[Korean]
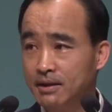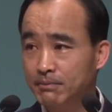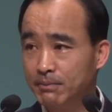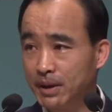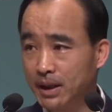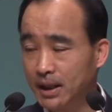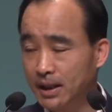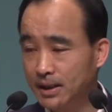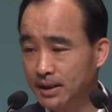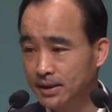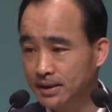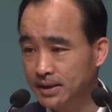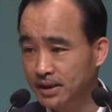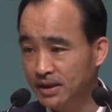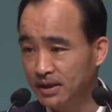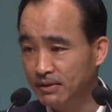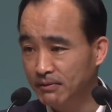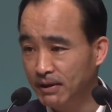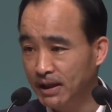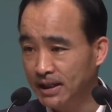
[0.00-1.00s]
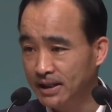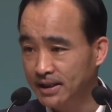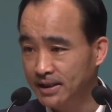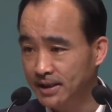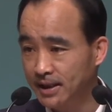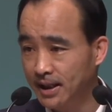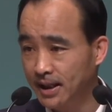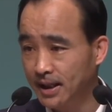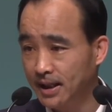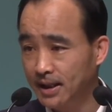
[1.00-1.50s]
파리 때의
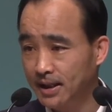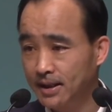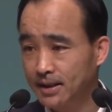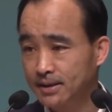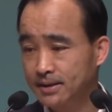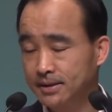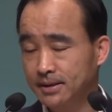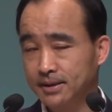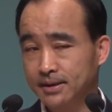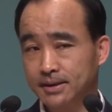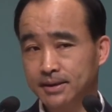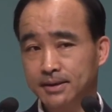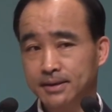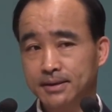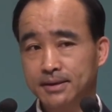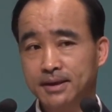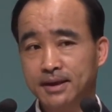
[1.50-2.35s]
왕이다. 그렇게 해요.